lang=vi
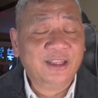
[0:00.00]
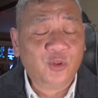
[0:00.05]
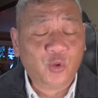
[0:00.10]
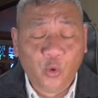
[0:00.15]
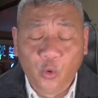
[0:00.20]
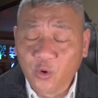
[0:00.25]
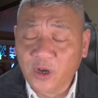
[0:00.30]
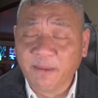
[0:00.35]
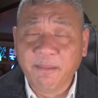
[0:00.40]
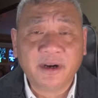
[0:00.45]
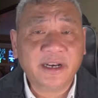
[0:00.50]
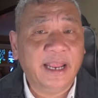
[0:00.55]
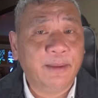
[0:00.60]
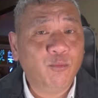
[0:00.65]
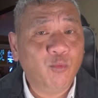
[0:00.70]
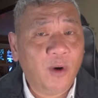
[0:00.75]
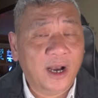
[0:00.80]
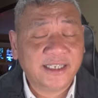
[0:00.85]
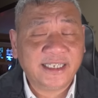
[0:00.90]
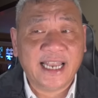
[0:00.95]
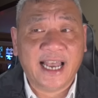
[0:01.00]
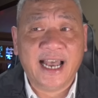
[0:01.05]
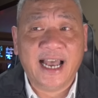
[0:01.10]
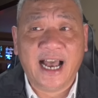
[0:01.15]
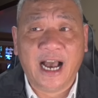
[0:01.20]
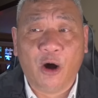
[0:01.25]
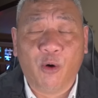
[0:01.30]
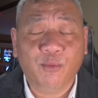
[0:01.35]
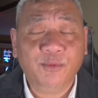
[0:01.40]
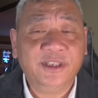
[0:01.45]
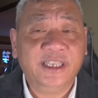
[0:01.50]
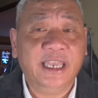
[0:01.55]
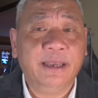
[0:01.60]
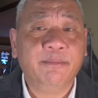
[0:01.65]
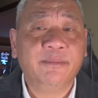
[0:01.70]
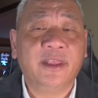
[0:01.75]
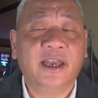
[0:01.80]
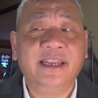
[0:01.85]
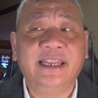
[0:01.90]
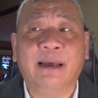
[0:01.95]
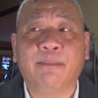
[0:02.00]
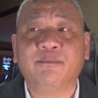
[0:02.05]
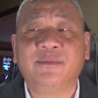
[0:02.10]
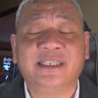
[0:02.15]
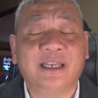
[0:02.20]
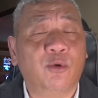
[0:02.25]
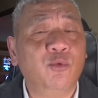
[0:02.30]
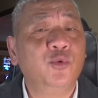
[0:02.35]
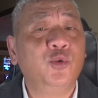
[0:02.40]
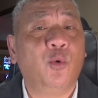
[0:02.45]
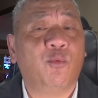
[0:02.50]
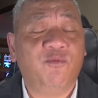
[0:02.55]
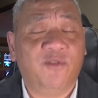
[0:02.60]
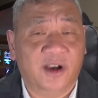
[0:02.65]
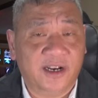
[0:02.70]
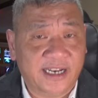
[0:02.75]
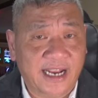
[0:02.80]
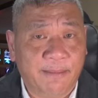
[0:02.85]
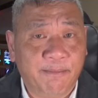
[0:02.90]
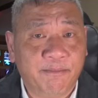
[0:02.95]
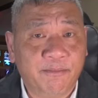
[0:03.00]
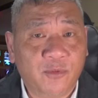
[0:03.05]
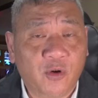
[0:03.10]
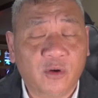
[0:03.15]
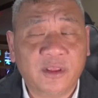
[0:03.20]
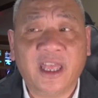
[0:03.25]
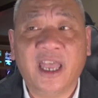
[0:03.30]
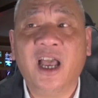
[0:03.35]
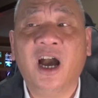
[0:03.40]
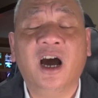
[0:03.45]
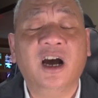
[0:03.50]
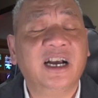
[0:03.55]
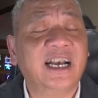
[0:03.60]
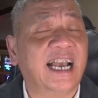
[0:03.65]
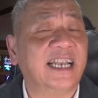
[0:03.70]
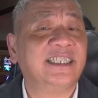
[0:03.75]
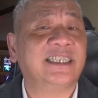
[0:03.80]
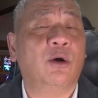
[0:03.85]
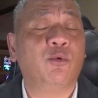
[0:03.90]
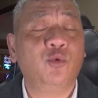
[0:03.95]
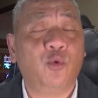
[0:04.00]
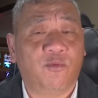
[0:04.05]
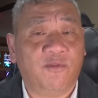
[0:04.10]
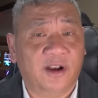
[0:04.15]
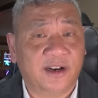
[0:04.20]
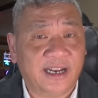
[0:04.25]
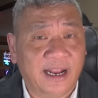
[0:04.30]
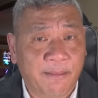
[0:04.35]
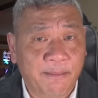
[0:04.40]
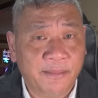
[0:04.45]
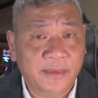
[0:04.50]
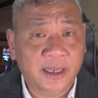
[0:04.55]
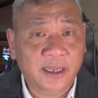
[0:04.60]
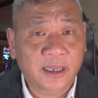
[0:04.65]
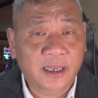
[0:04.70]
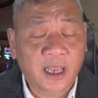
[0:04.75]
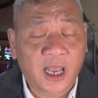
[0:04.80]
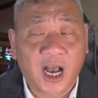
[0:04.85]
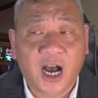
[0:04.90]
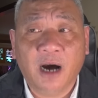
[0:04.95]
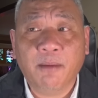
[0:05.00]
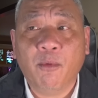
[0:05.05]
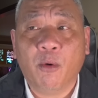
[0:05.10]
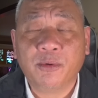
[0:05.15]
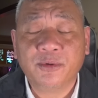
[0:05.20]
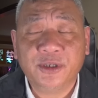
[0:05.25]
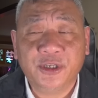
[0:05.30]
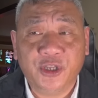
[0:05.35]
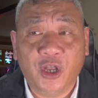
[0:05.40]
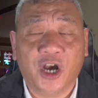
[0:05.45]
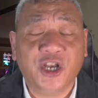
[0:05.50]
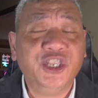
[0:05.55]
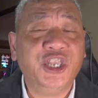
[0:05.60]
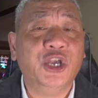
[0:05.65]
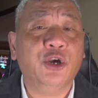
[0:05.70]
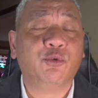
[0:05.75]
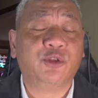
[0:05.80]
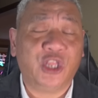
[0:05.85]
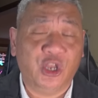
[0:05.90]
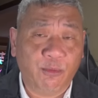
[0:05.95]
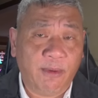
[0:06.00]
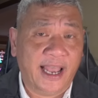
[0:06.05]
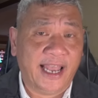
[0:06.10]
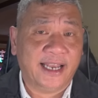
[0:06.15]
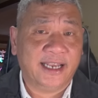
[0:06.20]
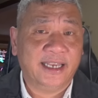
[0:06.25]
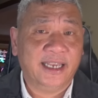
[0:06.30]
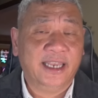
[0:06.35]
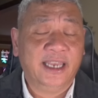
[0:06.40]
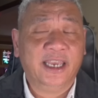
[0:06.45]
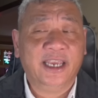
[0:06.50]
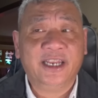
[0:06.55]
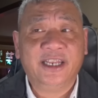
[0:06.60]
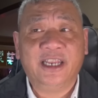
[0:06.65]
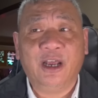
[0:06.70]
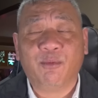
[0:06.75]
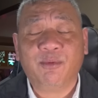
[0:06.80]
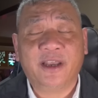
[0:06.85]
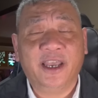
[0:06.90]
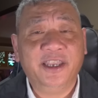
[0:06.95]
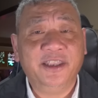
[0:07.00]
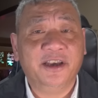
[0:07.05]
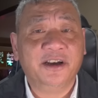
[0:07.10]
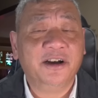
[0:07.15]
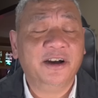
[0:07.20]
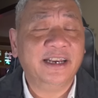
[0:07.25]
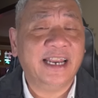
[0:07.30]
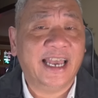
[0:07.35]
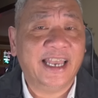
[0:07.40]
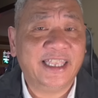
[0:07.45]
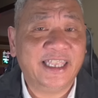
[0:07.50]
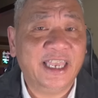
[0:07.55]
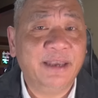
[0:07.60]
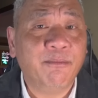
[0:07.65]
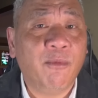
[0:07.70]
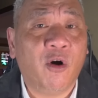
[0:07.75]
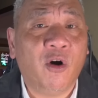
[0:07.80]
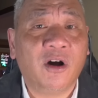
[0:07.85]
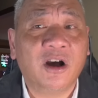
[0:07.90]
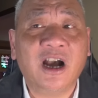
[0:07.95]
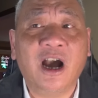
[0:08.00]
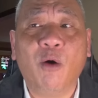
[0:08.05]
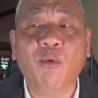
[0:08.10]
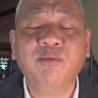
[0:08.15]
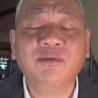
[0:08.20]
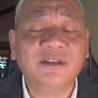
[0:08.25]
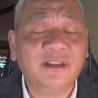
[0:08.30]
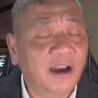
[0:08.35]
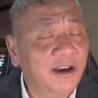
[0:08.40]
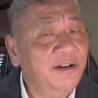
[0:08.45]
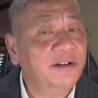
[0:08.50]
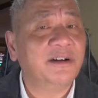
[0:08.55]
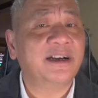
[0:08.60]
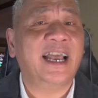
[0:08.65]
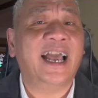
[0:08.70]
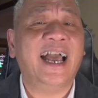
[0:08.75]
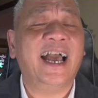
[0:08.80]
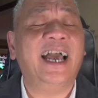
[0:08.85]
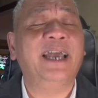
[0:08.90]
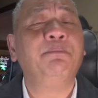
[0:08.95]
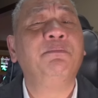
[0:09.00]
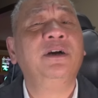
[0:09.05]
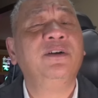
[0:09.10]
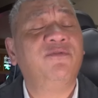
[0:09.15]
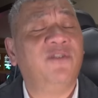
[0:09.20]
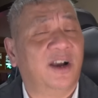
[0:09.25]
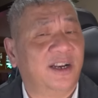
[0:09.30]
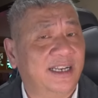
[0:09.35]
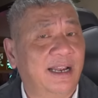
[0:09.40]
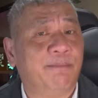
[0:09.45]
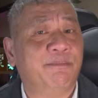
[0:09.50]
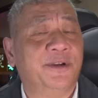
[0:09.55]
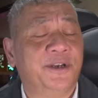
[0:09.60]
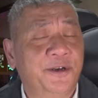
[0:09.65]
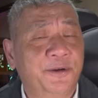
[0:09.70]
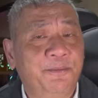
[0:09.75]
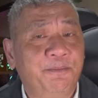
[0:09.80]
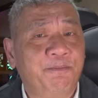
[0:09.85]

thua cái mức điểm quá xa ổng chiếm tới 5 60 phần trăm có thể hơn cả 60 phần trăm ở một ở nhiều tiểu bang trong khi những người này chỉ bò không tới được 20 phần trăm nữa